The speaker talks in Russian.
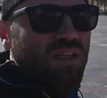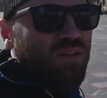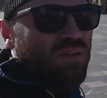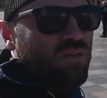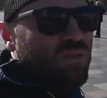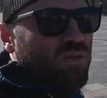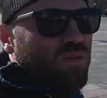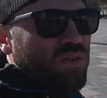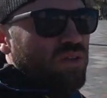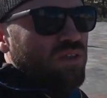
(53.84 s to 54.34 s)

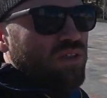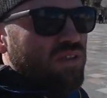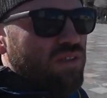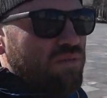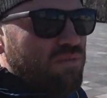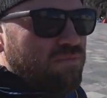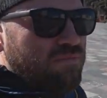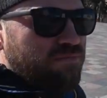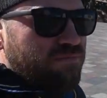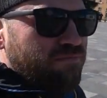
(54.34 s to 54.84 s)
Ну
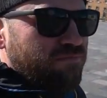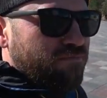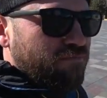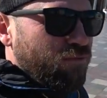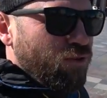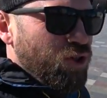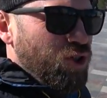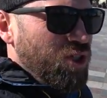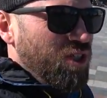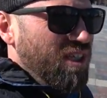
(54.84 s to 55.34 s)
и
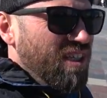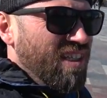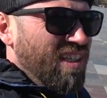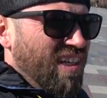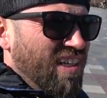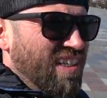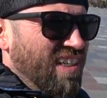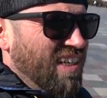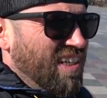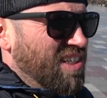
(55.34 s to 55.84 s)
больше здесь,
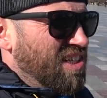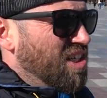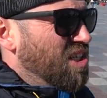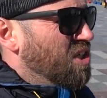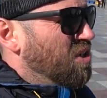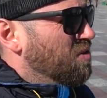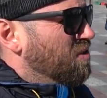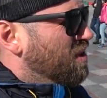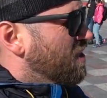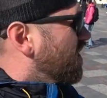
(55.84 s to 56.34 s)
наверное, делать нечего.